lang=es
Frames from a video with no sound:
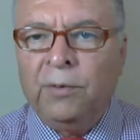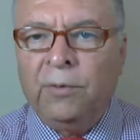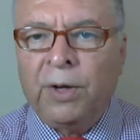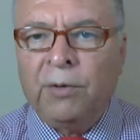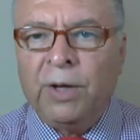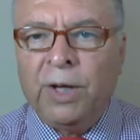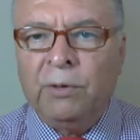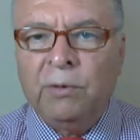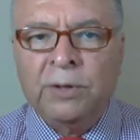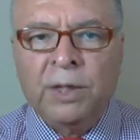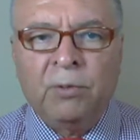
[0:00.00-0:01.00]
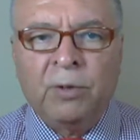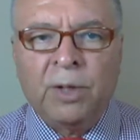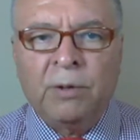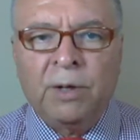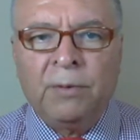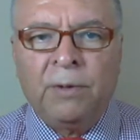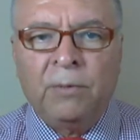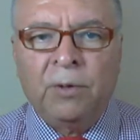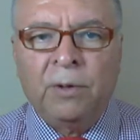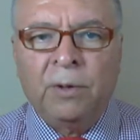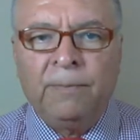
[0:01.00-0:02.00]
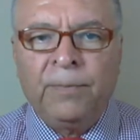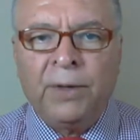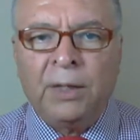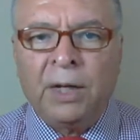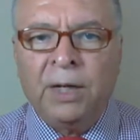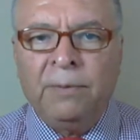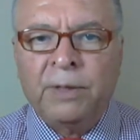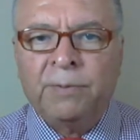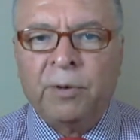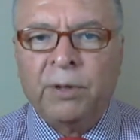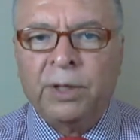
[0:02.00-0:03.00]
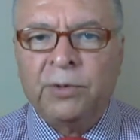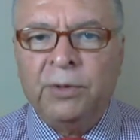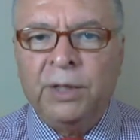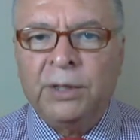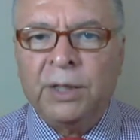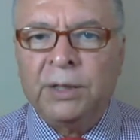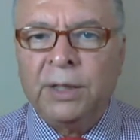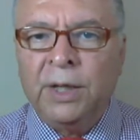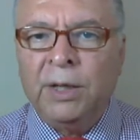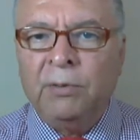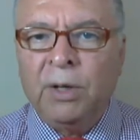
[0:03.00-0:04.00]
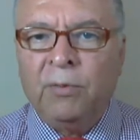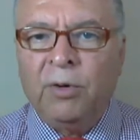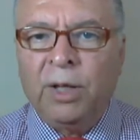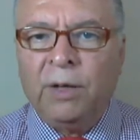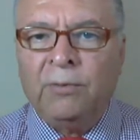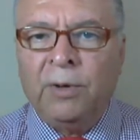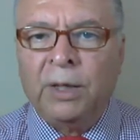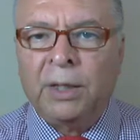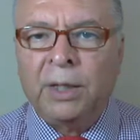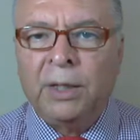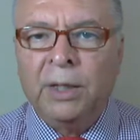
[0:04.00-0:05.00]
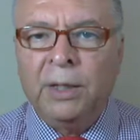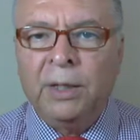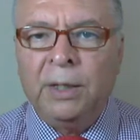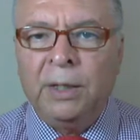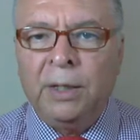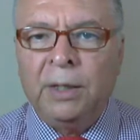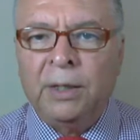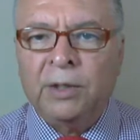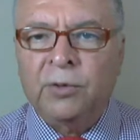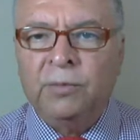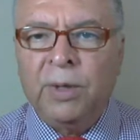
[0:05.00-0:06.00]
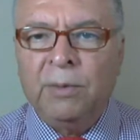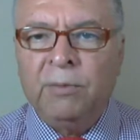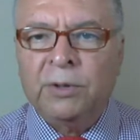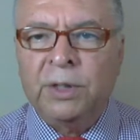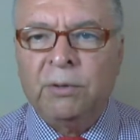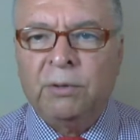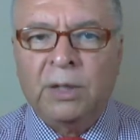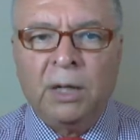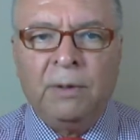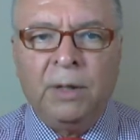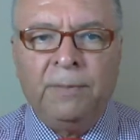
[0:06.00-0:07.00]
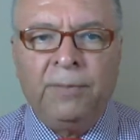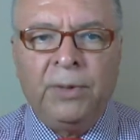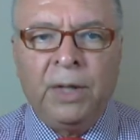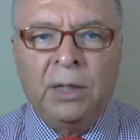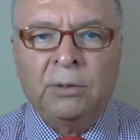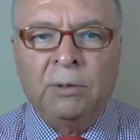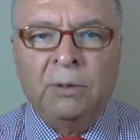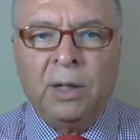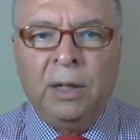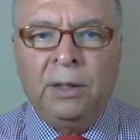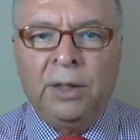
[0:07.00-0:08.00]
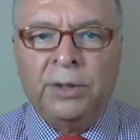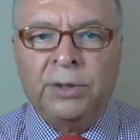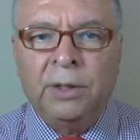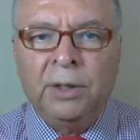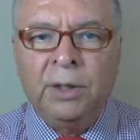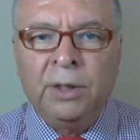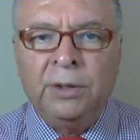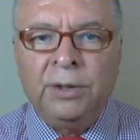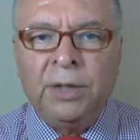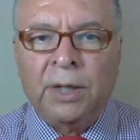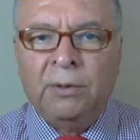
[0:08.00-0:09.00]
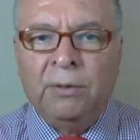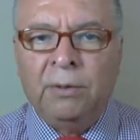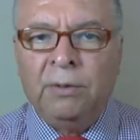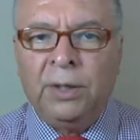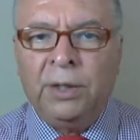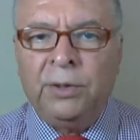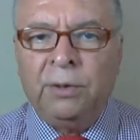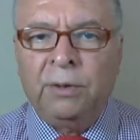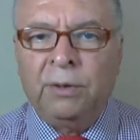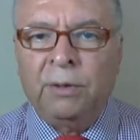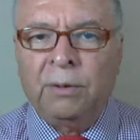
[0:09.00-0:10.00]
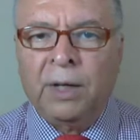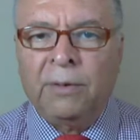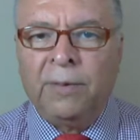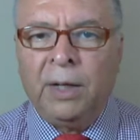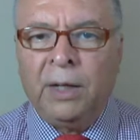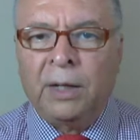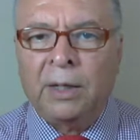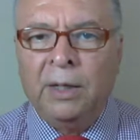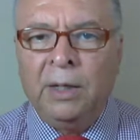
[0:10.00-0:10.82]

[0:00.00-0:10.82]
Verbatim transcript: Fueron ellos los que votaron a favor de tarifas proteccionistas y de una moneda fuerte. Entre sus miembros se encontraba Nelson Aldrich, yerno de John Rockefeller,